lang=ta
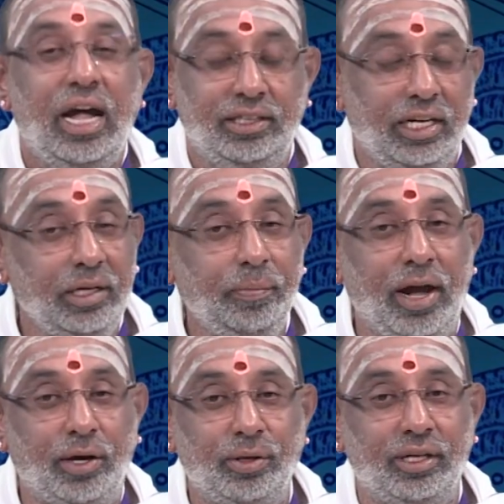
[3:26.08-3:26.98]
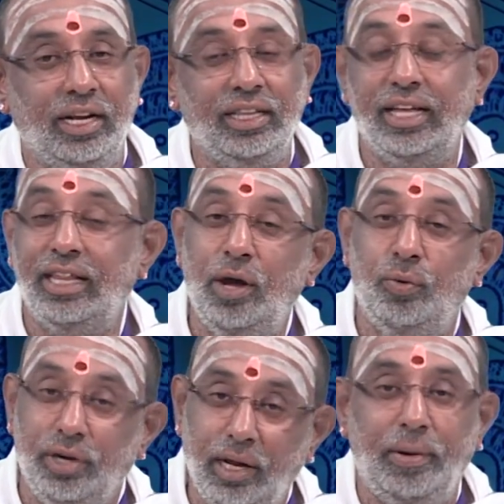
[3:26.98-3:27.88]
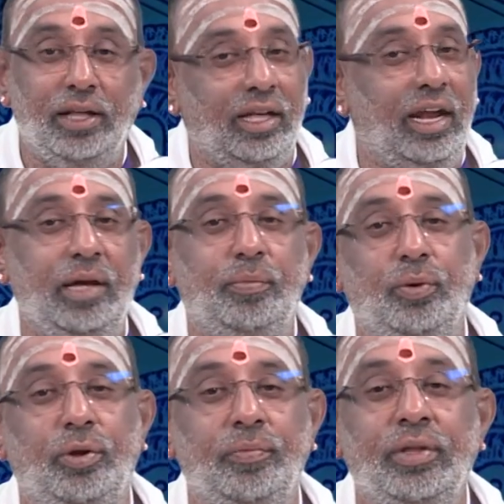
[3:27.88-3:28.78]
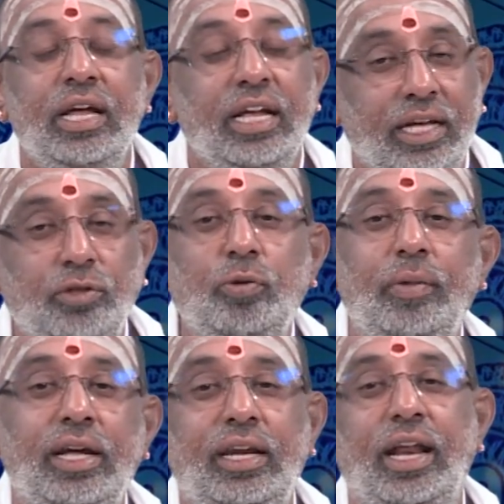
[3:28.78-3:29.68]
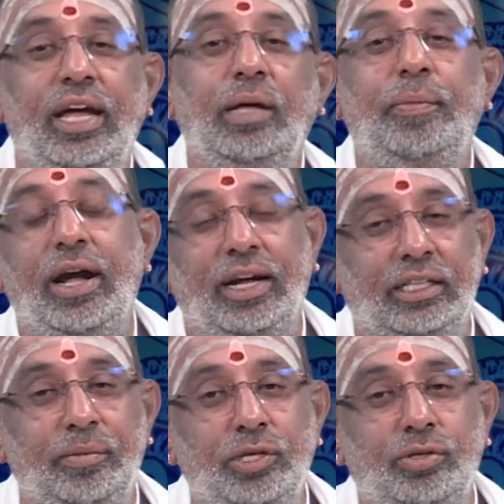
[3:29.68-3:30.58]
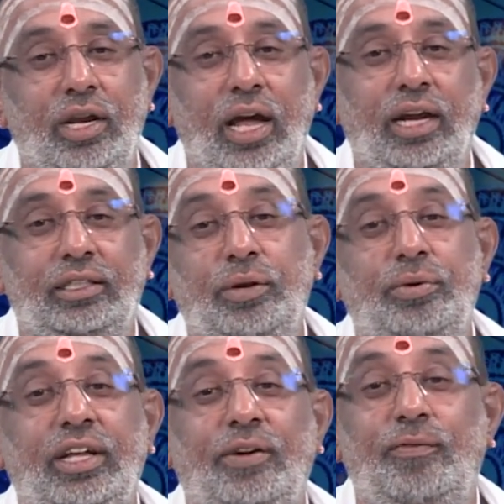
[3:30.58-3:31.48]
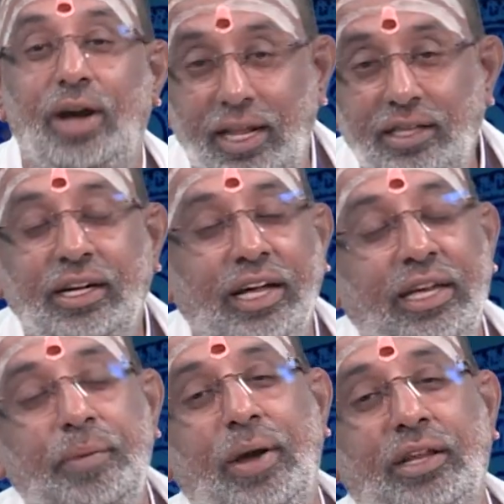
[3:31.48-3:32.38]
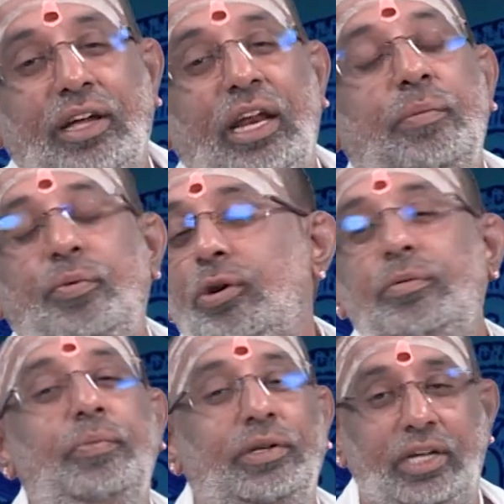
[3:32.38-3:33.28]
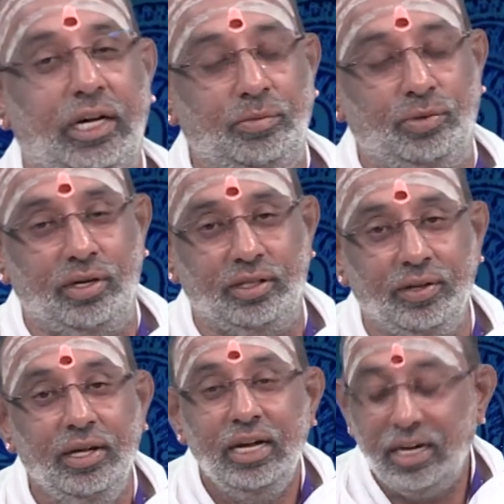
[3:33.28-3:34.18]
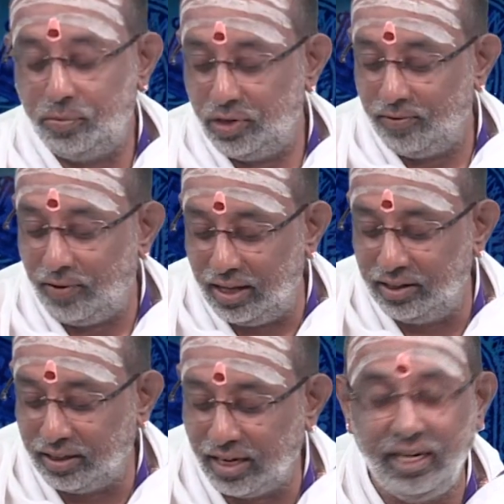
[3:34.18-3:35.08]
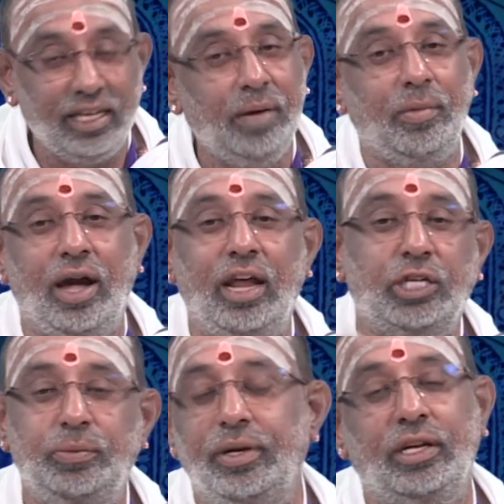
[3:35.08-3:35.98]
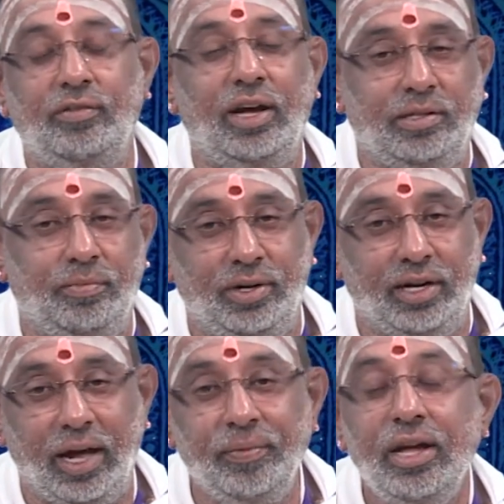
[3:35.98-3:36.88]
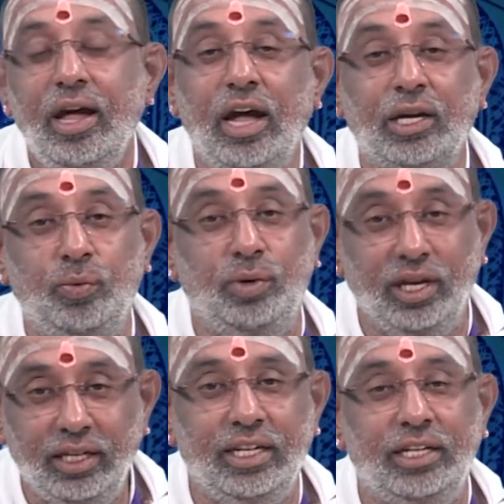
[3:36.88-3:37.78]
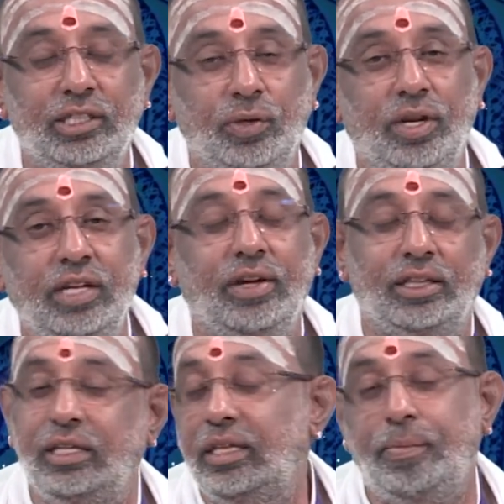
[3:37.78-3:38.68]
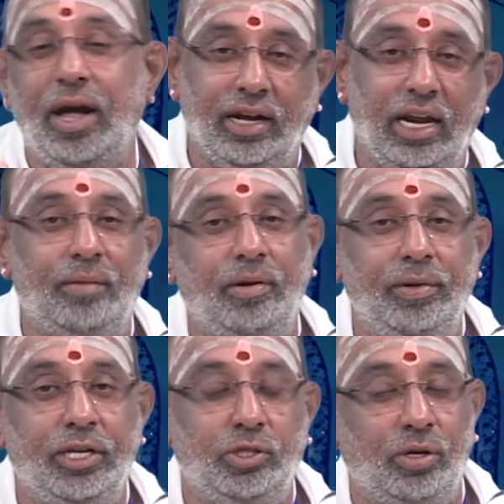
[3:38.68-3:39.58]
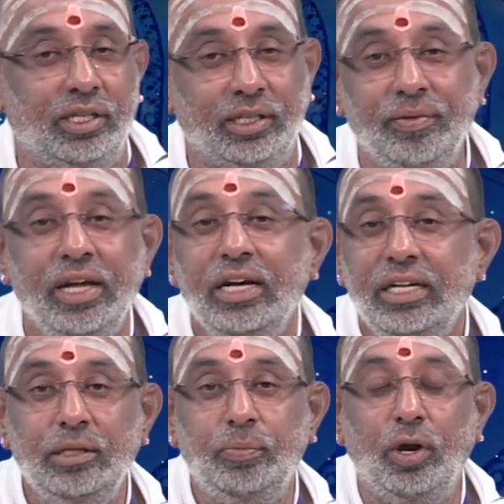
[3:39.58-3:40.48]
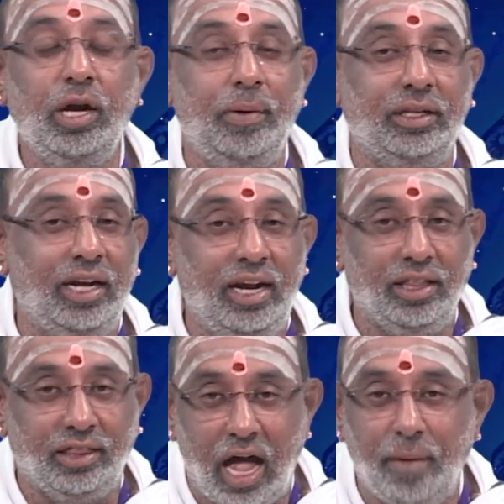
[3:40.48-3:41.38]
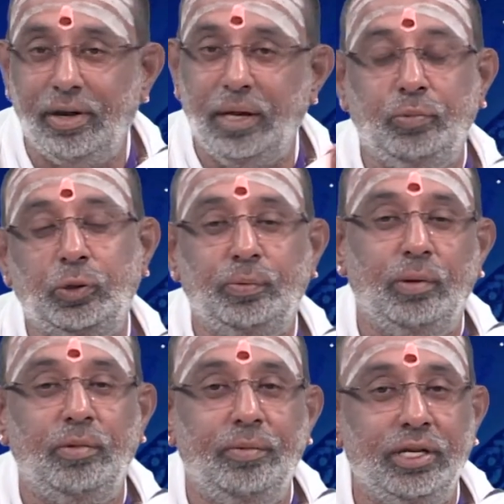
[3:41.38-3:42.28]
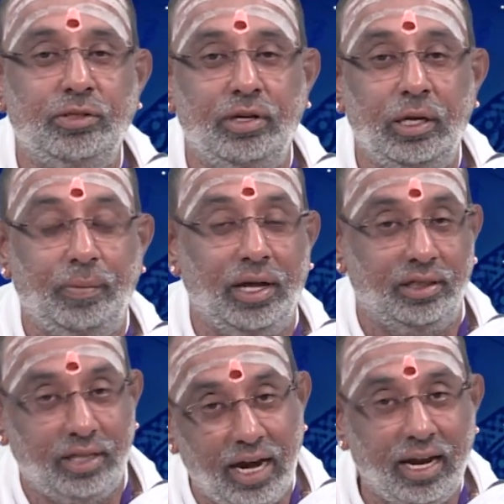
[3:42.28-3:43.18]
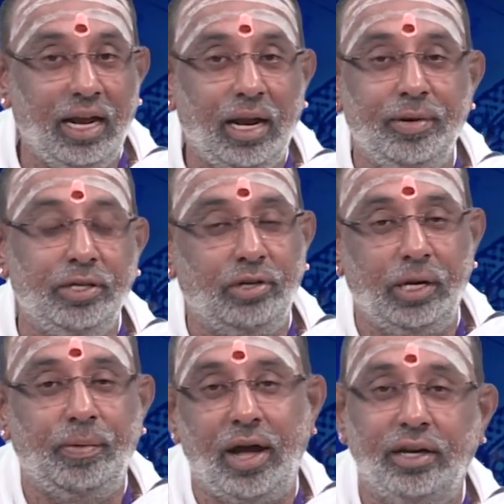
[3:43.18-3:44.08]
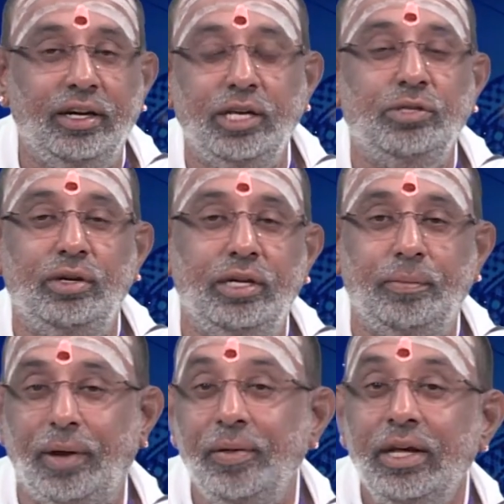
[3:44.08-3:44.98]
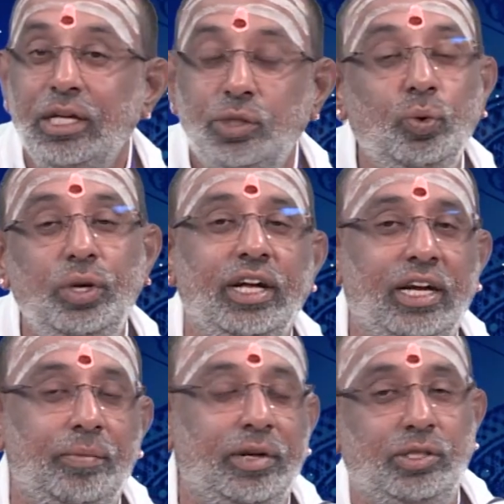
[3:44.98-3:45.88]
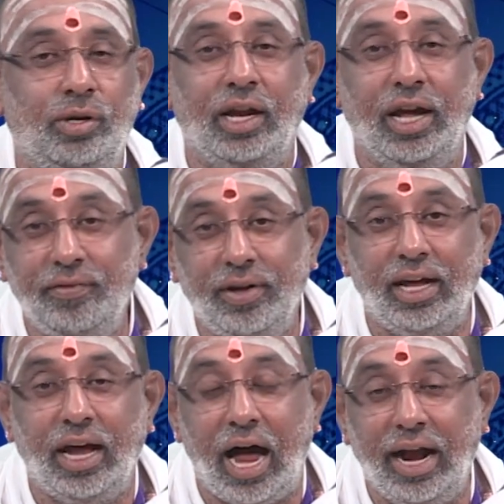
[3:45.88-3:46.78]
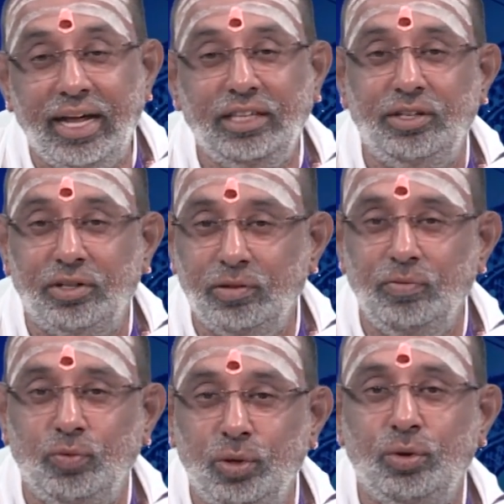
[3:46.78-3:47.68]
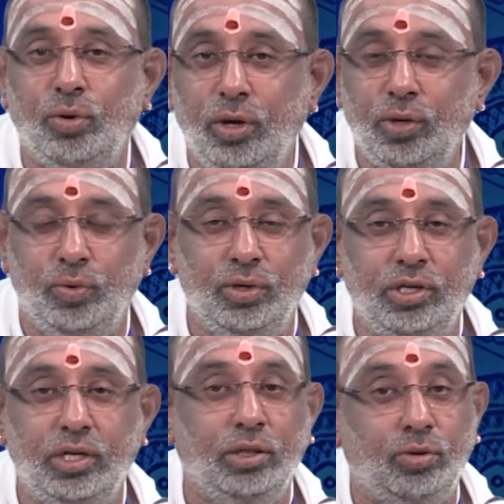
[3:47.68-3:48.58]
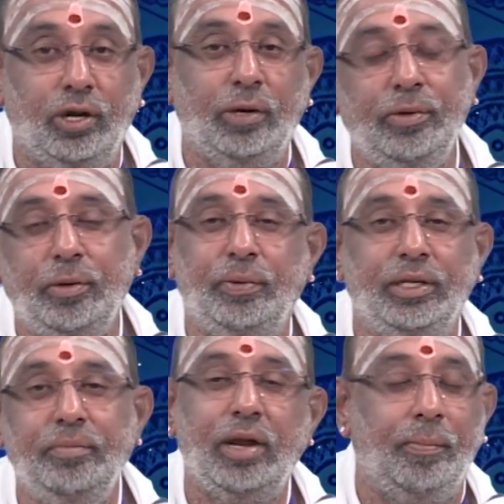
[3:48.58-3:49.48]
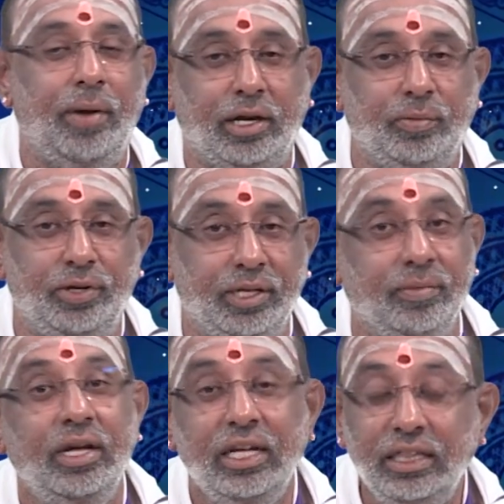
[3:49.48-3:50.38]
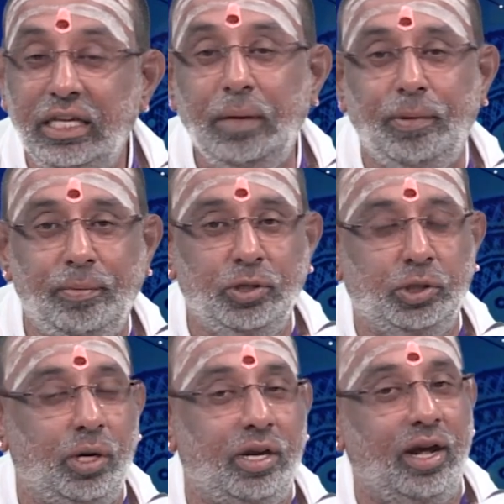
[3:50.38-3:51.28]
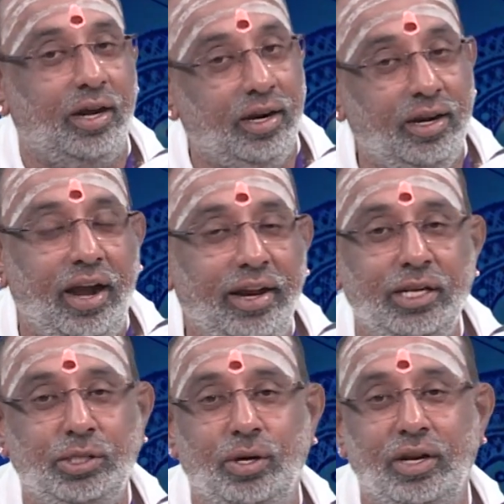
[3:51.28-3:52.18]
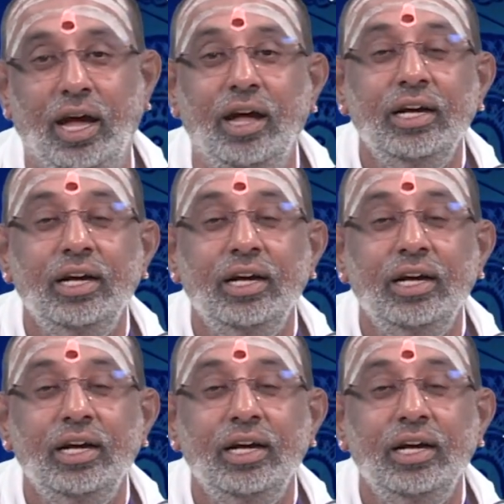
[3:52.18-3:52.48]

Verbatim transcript: அத்தனையும் பார்க்கணுங்கிறதுல இது ஏதாவது ஒன்றை பார்த்தாலே போரும் எதுவுமே இல்லை நான் எதை பார்க்குறது அப்படின்னு சொன்னால் தன்னுடைய வலது கையை பார்த்தாலே போரும்னு பஞ்சாங்கம் சொல்கிறது நம்முடைய வலது கையிலேயே மகாலட்சுமிங்கிறது வாசம் பண்ணுறா ஆக உறங்கி எழுந்தவுடன் இதை பார்க்கலாம் அப்படின்னு சொல்கிறது இது போக பார்த்தேன்னா தாமரை புஷ்பம் அப்படின்னு சொல்லியிருப்பா தணல் அப்படின்னு சொல்லியிருப்பா அக்னின்னு சொல்லியிருப்பா சூரியன் அப்படின்னு சொல்றா இவைய அனைத்திற்கும் ஒன்றோடு ஒன்று தொடர்பு இருப்பதையும் நாம் பார்க்க முடியும் தீபம்னு சொல்றா கண்ணாடின்னு சொல்றா